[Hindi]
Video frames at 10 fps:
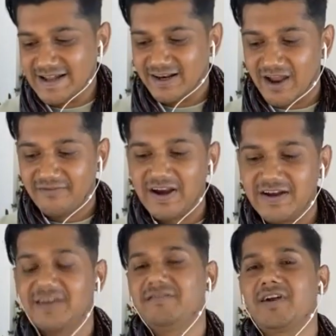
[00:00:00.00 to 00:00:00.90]
लाइफ का
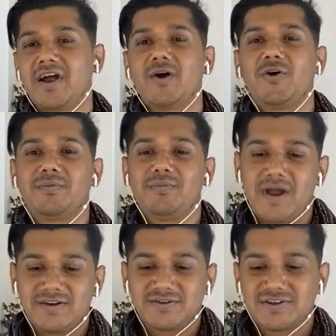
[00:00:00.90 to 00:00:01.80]
एंडेवर है और
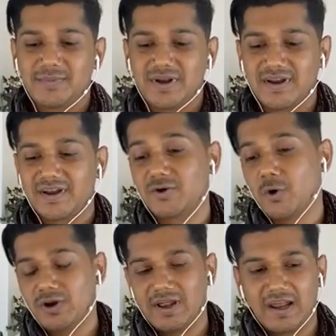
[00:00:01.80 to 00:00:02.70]
मैं उसकी मेरे
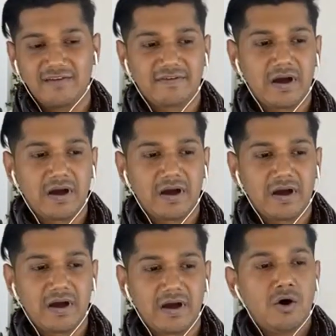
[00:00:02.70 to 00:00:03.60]
गोल है लाइफ का
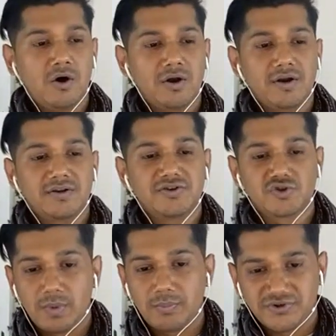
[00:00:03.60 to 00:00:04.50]
और
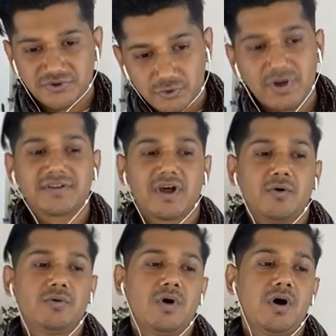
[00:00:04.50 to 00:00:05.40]
जिसको मैं परसू करता
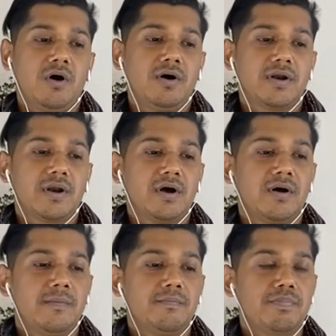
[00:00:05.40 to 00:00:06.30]
हूँ और
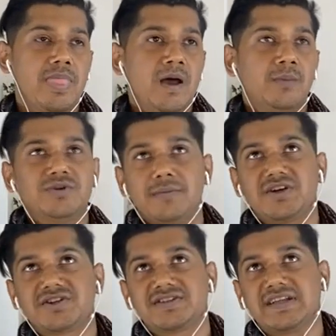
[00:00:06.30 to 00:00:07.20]
मुझे
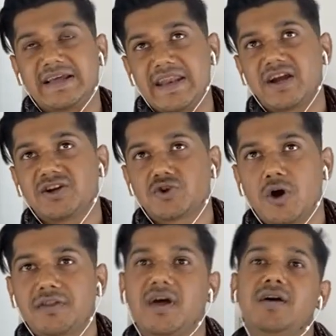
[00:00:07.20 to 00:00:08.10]
हमेशा से लिखने का
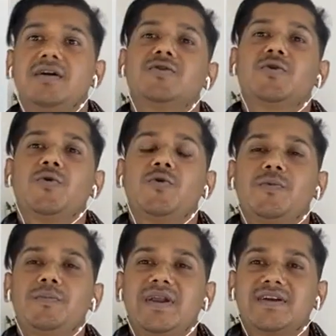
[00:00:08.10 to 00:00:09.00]
शौक था तो
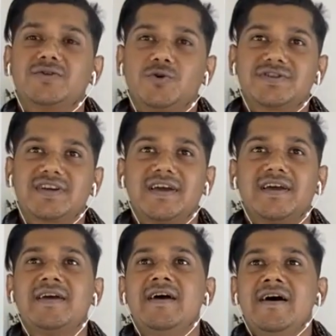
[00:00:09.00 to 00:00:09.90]
मेरे एक दोस्त के
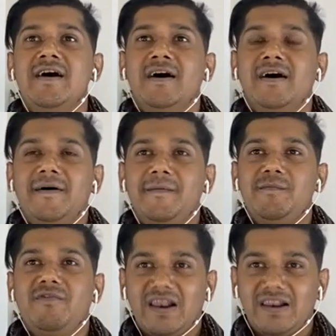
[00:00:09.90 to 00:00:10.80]

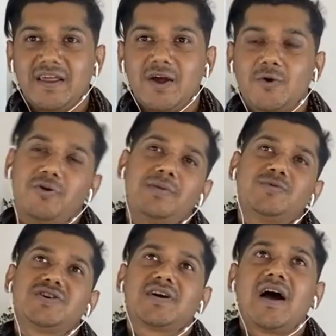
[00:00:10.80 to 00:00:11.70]
वालिद हैं उन्होंने
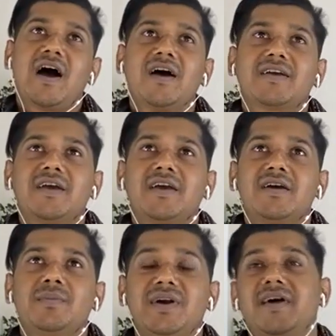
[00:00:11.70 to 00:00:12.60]
मुझे कहा कि
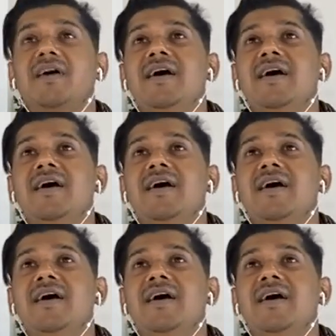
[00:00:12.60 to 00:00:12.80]
बेटा